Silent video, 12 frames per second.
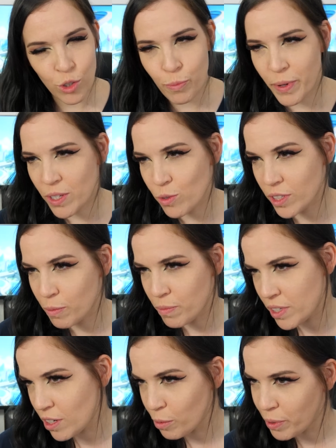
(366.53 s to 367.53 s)
tu passes sous tes
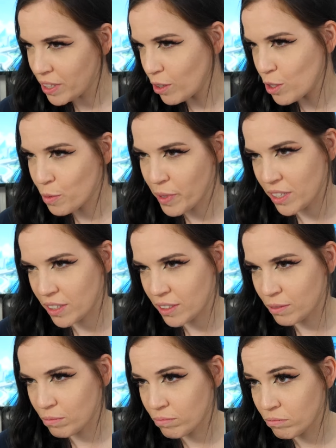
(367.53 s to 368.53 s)
petits lampadaires
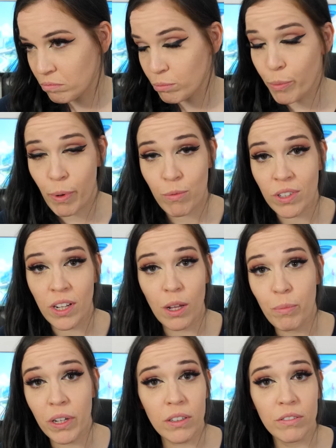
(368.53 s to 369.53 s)
haussmanniens, même pas besoin
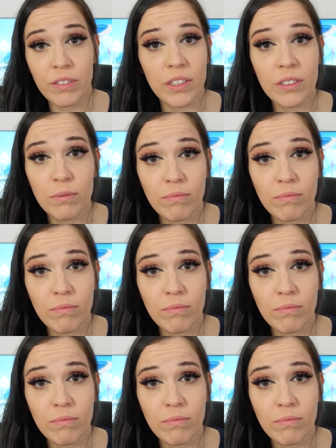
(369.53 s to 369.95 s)
d'aller à Paris en fait.